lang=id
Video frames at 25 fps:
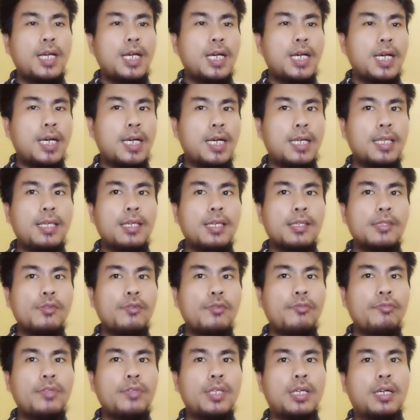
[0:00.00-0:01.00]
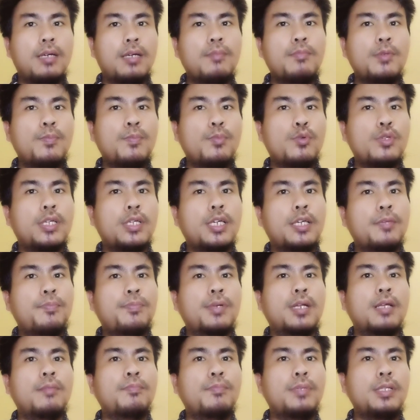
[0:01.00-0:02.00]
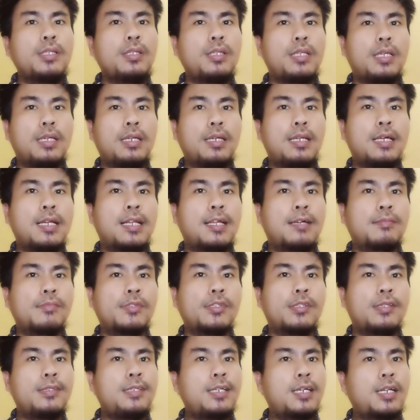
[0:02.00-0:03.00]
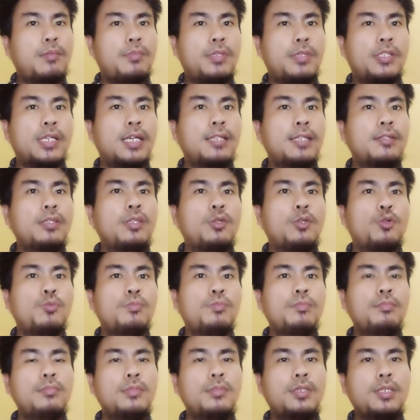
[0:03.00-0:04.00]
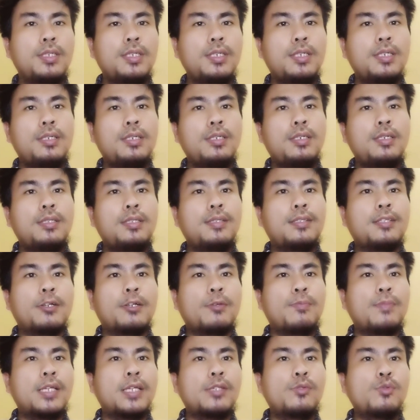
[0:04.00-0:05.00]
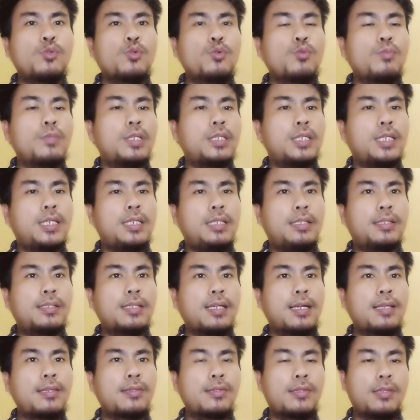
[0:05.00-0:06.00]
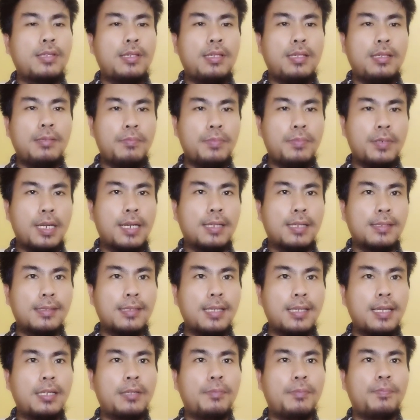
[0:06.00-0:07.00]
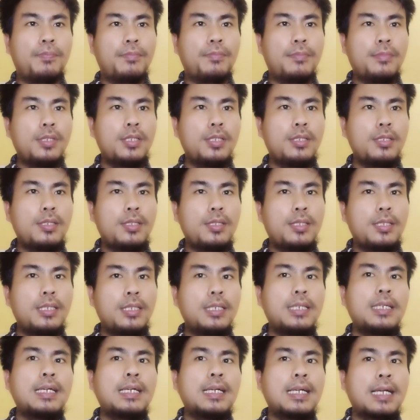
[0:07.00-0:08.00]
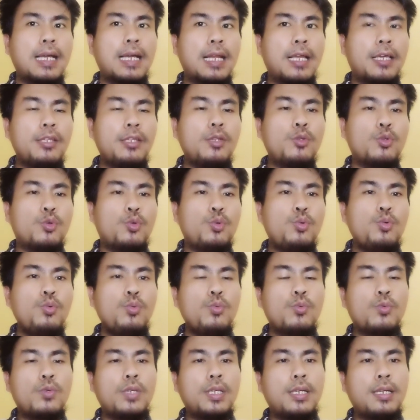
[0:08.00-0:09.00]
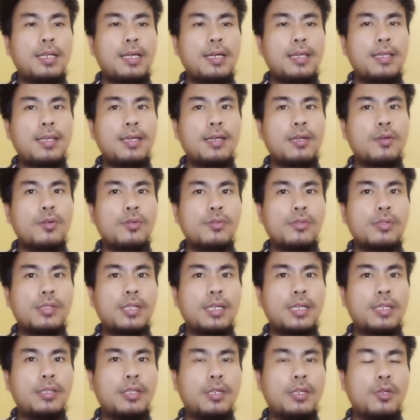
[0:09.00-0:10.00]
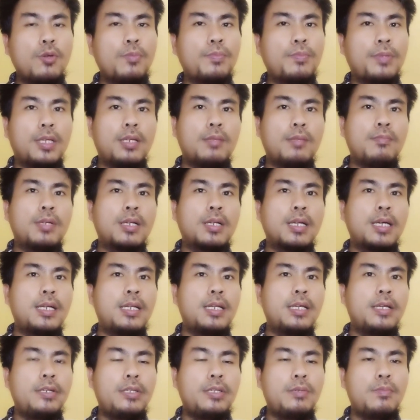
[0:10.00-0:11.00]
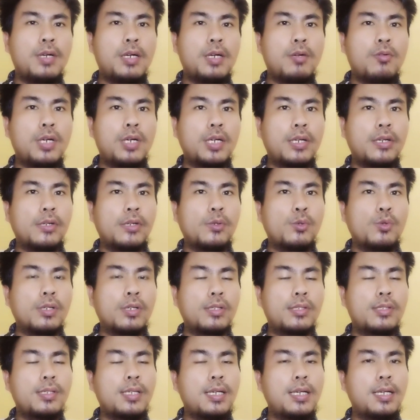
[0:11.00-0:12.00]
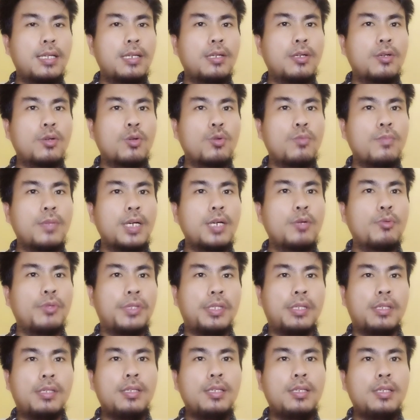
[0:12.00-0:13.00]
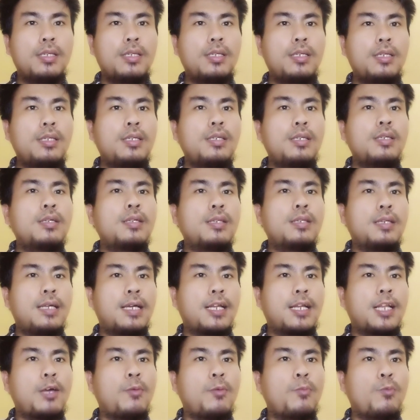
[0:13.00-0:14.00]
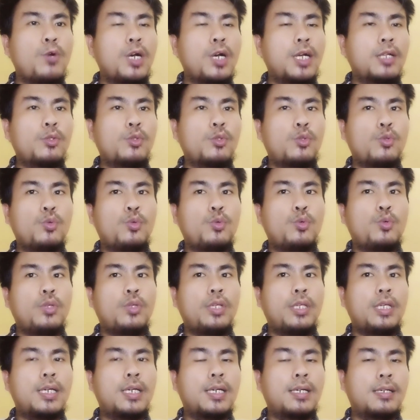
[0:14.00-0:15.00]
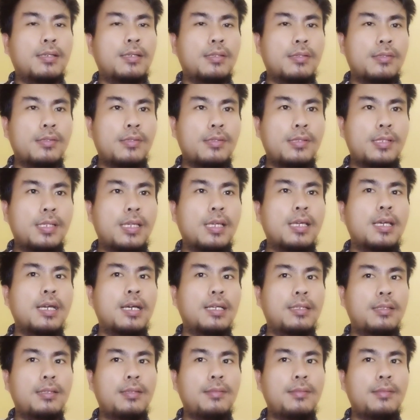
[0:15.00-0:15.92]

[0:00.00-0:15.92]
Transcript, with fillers: Hagia Sophia mempunyai peran penting dalam sejarah Bizantium, termasuk menjadi saksi perang salib. Kala itu, wilayah Konstantinopel berada di bawah kekuasaan Romawi dalam waktu yang singkat.